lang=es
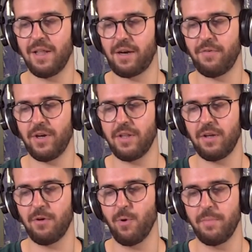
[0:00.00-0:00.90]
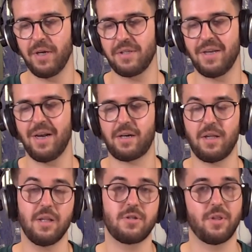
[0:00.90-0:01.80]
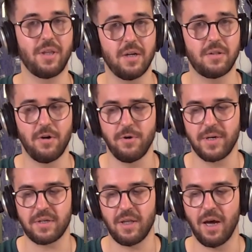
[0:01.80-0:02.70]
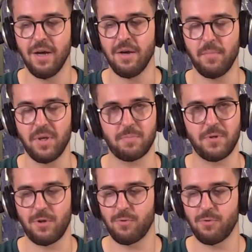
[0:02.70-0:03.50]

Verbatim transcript: referente a la UMH en las redes sociales de la universidad. Me despido de